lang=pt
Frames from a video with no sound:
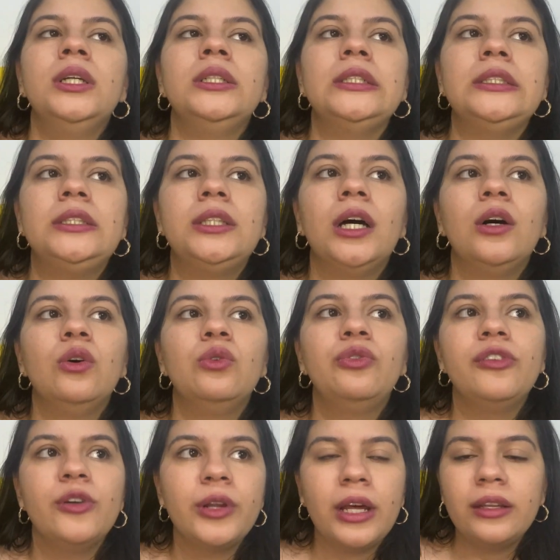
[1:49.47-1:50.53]
Então
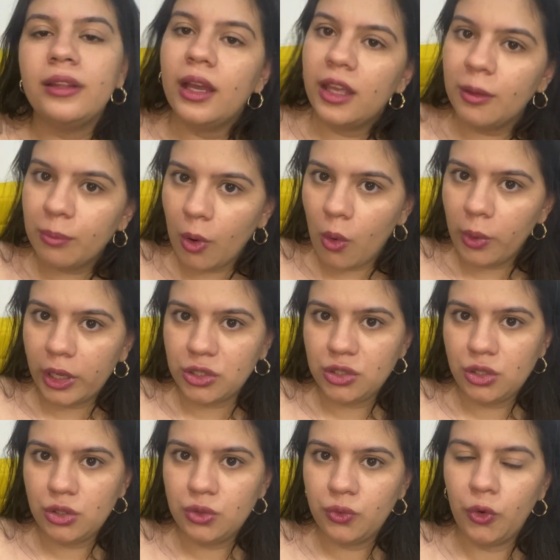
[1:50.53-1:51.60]
foi um horário até que bom que a
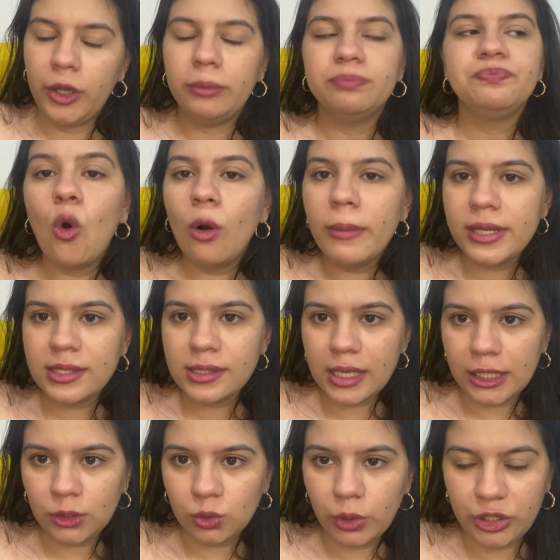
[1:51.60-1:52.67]
gente foi.
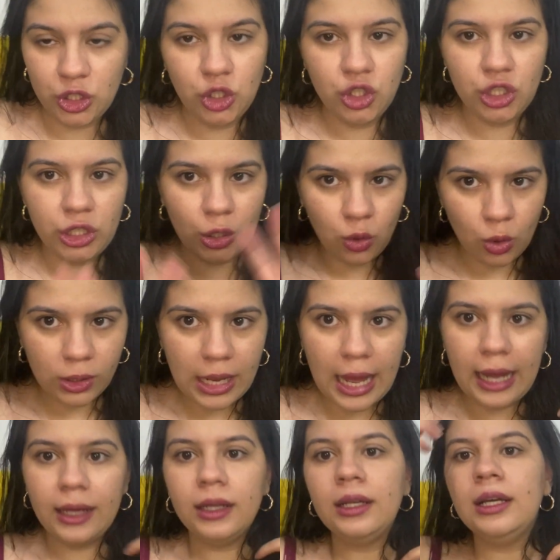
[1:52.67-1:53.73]
Começando, a gente chegou
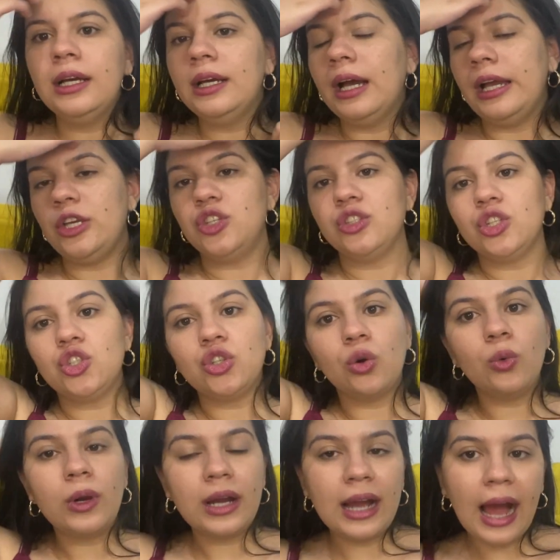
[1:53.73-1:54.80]
lá, a gente
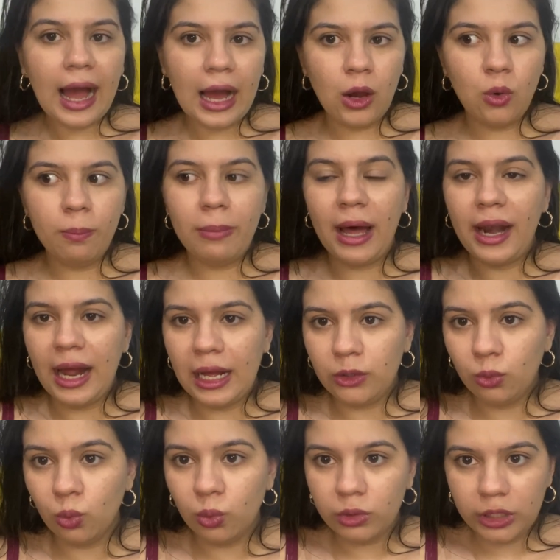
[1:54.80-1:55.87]
deixou o carro
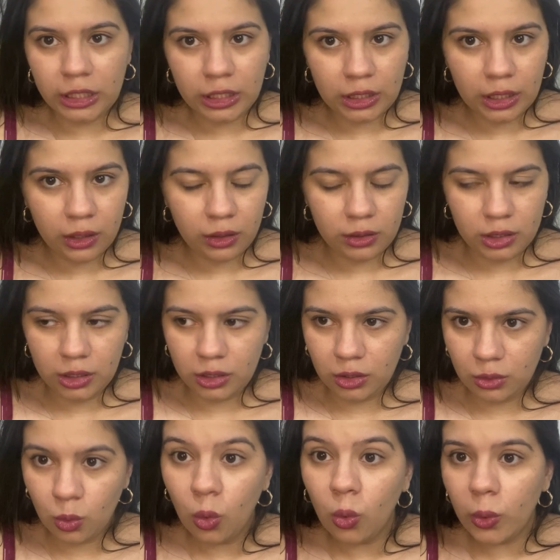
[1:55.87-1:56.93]
parado em,
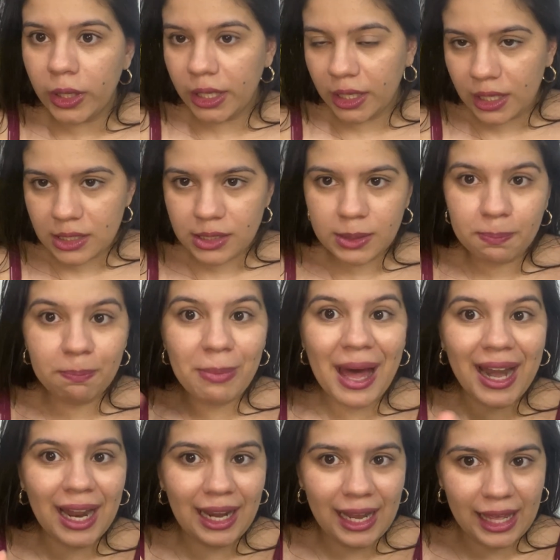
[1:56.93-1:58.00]
em ruínas
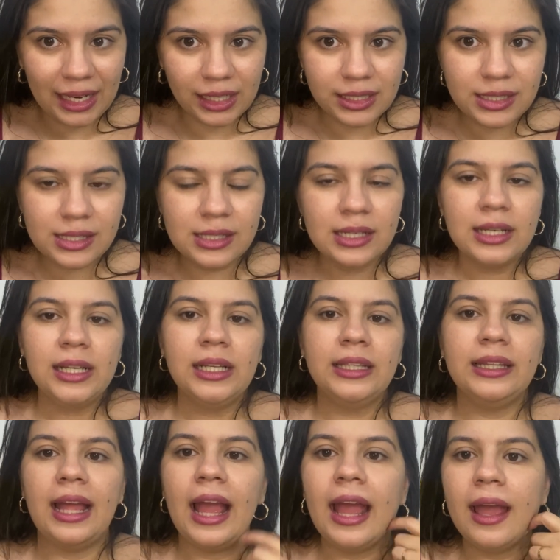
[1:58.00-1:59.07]
paralelas,
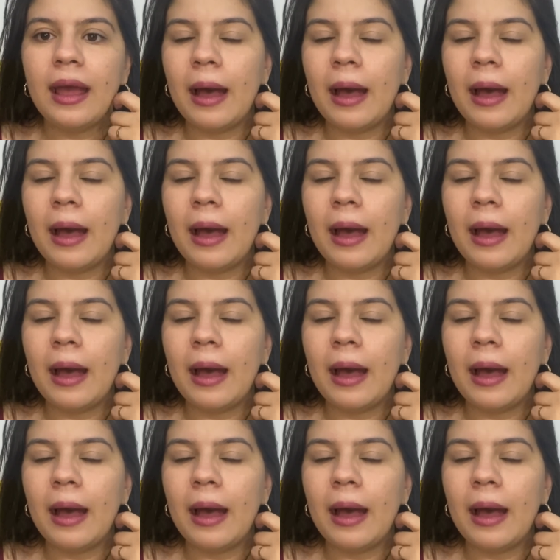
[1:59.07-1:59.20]
né?